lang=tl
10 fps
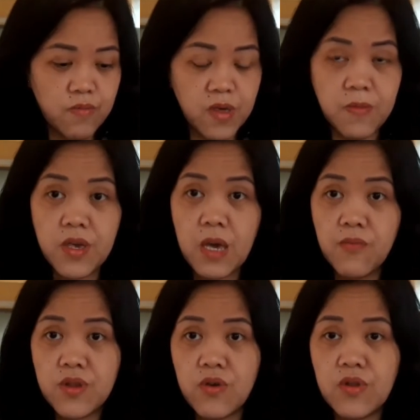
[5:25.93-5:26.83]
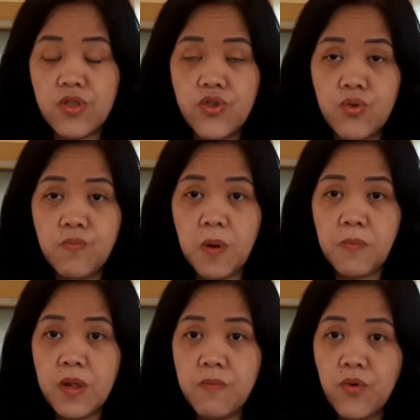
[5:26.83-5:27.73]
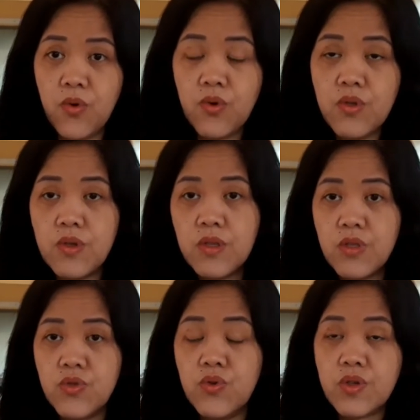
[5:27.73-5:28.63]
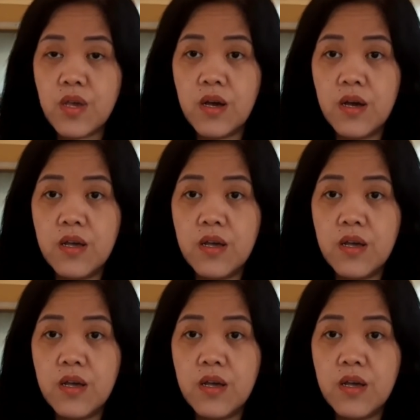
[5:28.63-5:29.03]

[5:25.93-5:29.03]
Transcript: bibigay mo na ulit yung papel mo doon sa